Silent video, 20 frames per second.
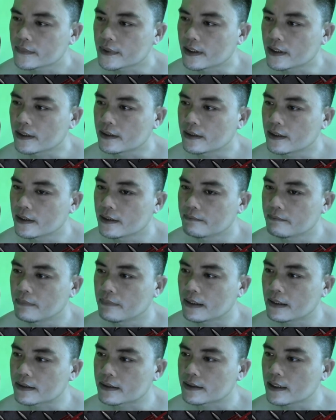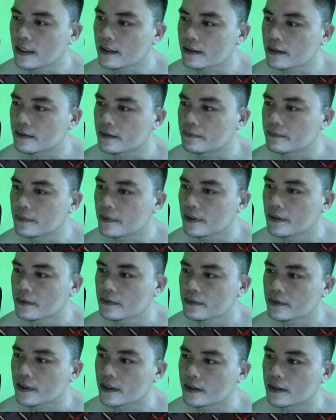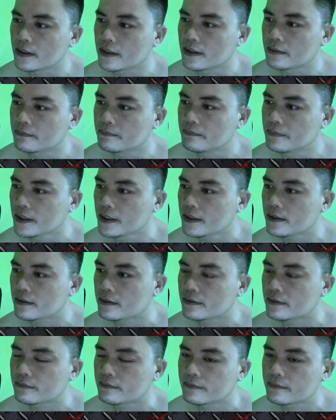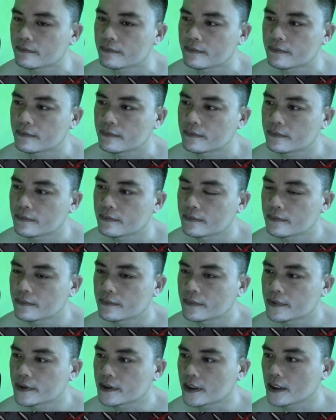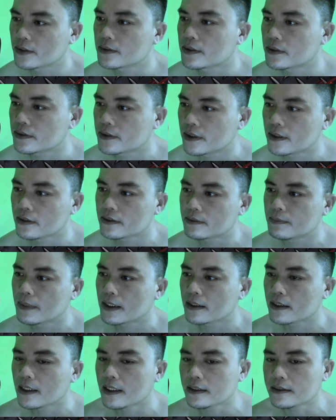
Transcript: Ganda ng bagsak, ng flow, ganda ng beat. Shoutout sa'yo, Smaglas.